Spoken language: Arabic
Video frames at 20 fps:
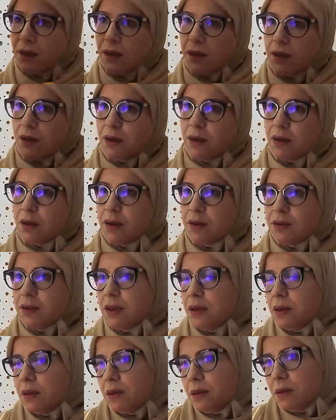
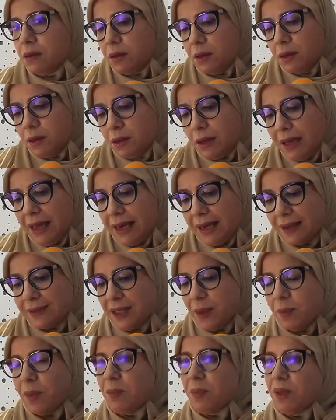آه، غلق
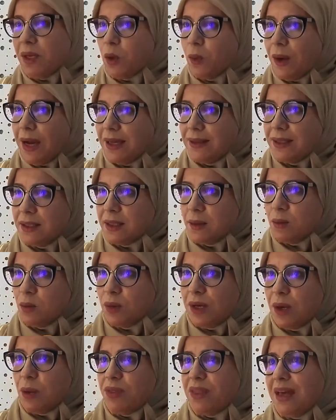تماما الوحدات
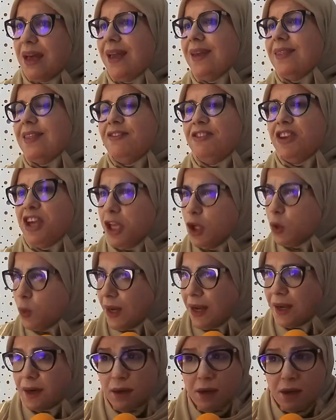الملوثه هذا في
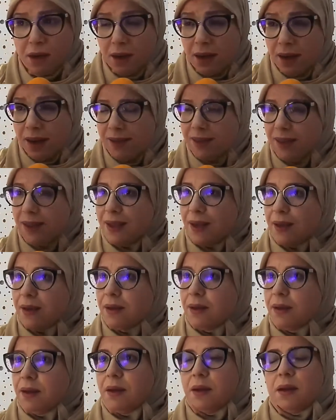حوار مش موسى الحج
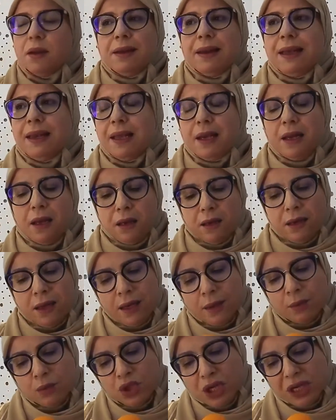الحج لا لا لا, لا,
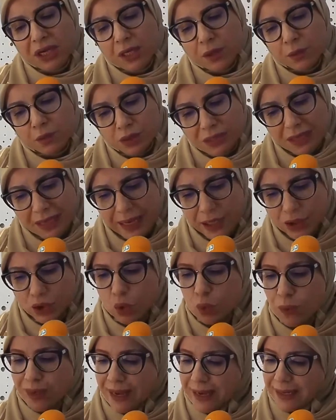لا مش حكايه موسى الحج
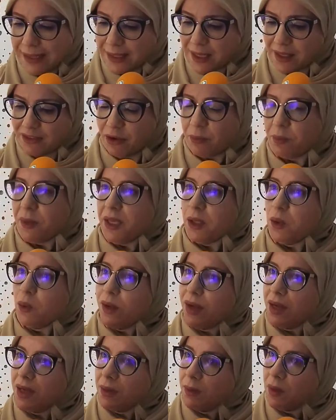هو حاليا فما
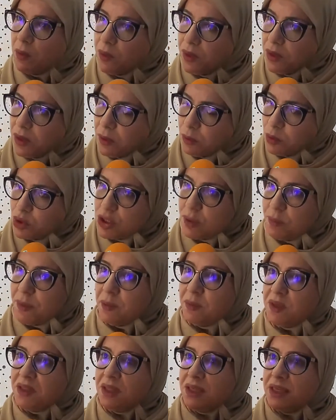حوار ما بين المجتمع
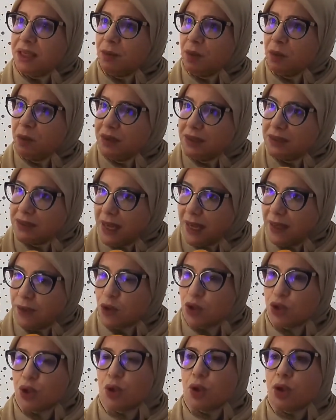المدني ما بين اتحاد
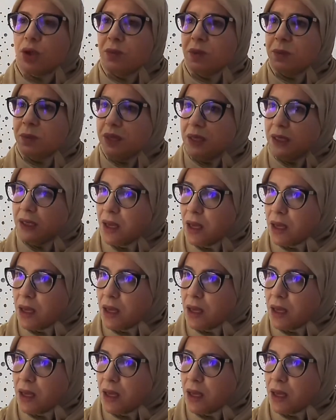الشغل ما بين